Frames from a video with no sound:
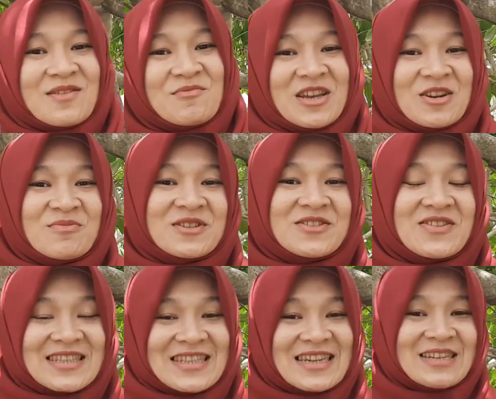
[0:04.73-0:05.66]
Assalamualaikum
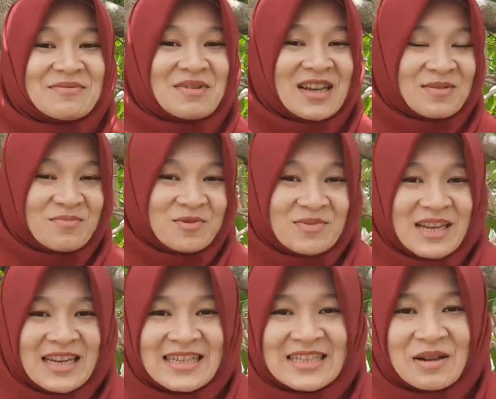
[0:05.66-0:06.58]
pejuang sehat dimanapun
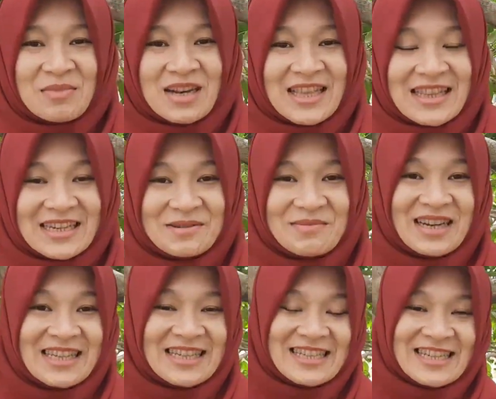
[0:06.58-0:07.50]
berada Selamat datang
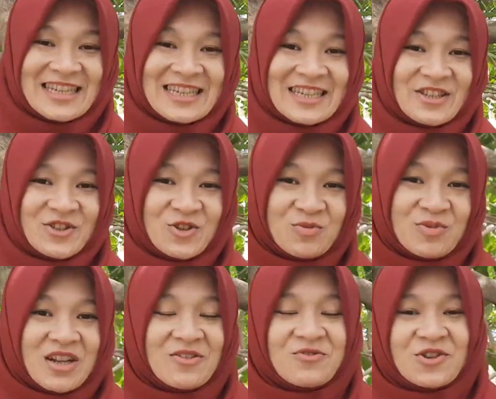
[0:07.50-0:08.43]
kembali di channel
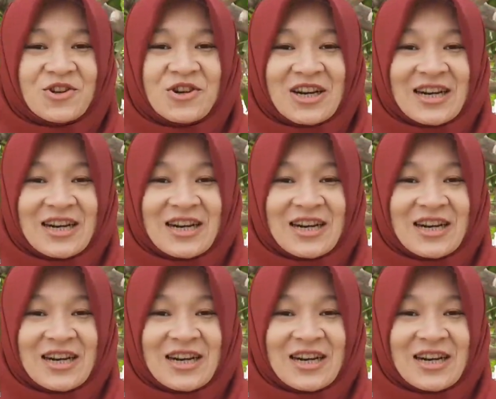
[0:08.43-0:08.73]
youtube Real Food